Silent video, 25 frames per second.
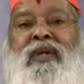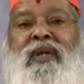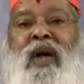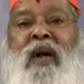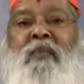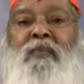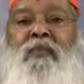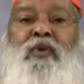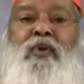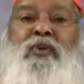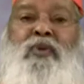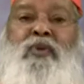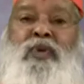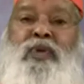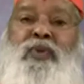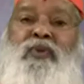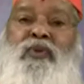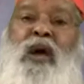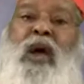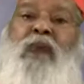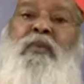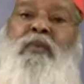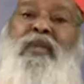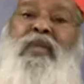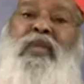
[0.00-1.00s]
అప్పుడు
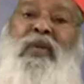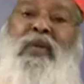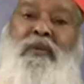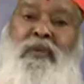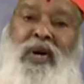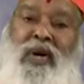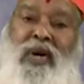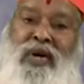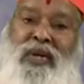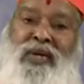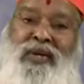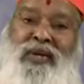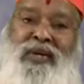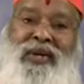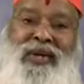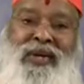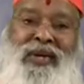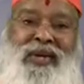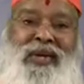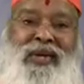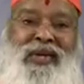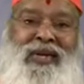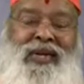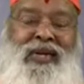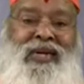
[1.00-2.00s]
విశ్వామిత్ర మహర్షి
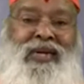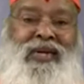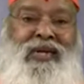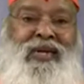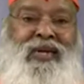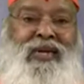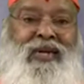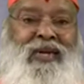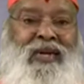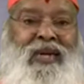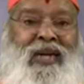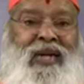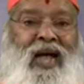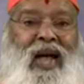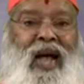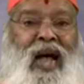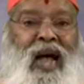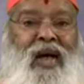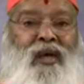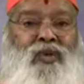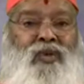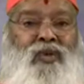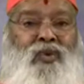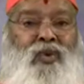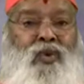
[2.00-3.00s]

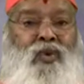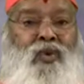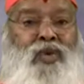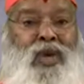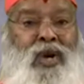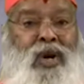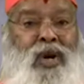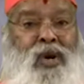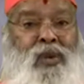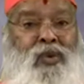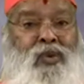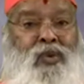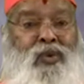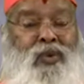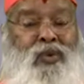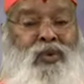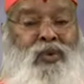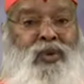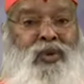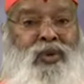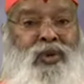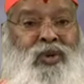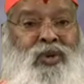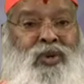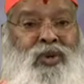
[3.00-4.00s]
ఆ సోదరును
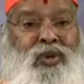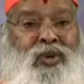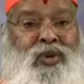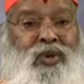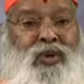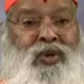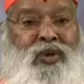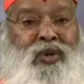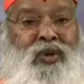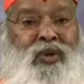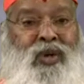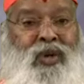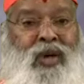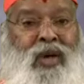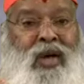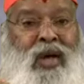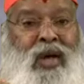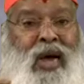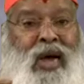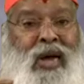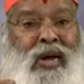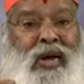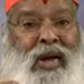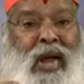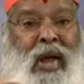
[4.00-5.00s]

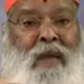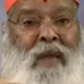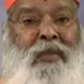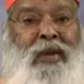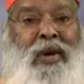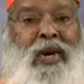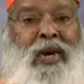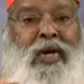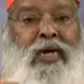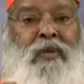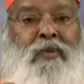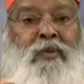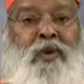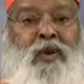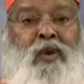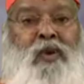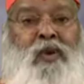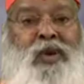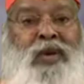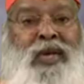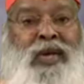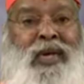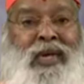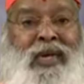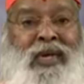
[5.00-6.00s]
ఆ
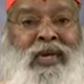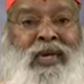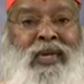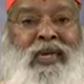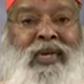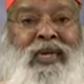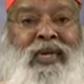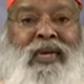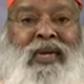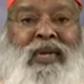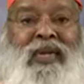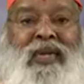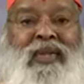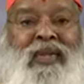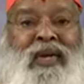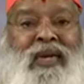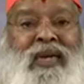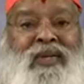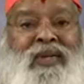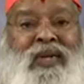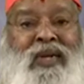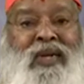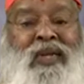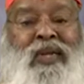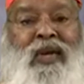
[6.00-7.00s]
రామలక్ష్మణుని
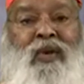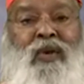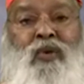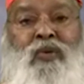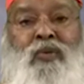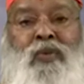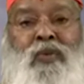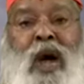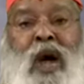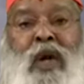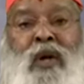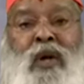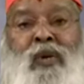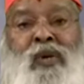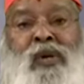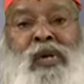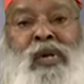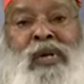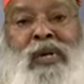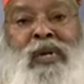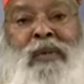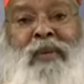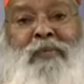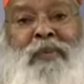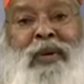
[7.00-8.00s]
దశరథ
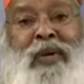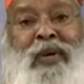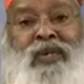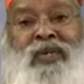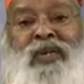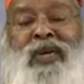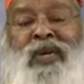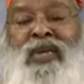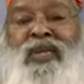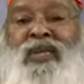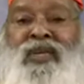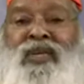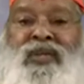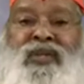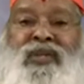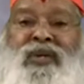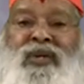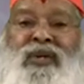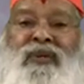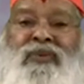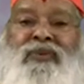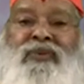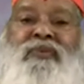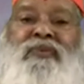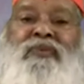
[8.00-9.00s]
కుమారుని పరిచయం
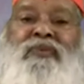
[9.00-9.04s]
చేశాడు